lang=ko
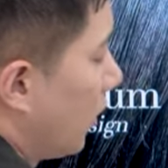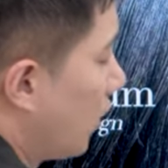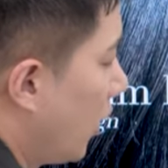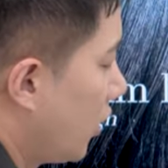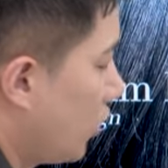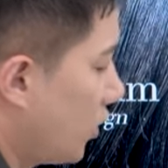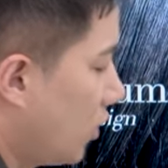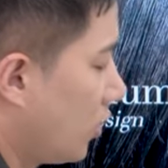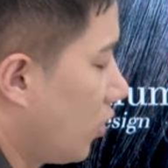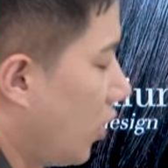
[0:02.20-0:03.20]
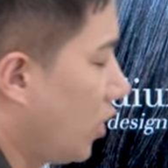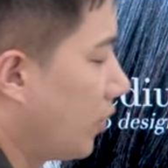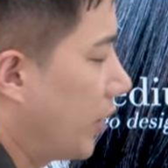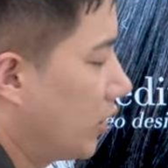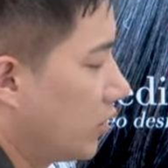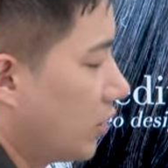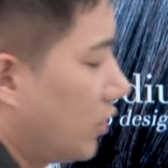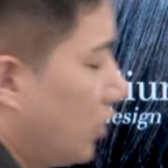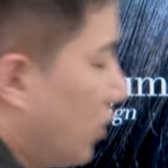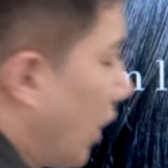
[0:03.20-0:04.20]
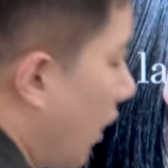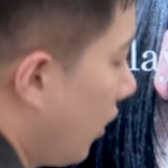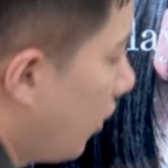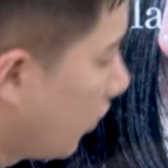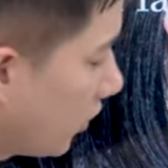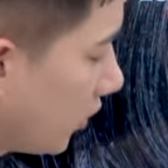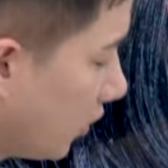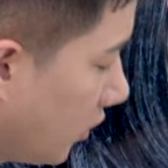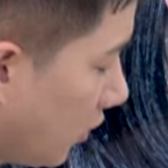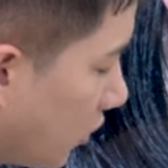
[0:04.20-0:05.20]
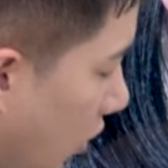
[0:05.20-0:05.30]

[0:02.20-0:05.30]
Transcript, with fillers: 자, 그라듀에이션 들어가는 파트 라인 커트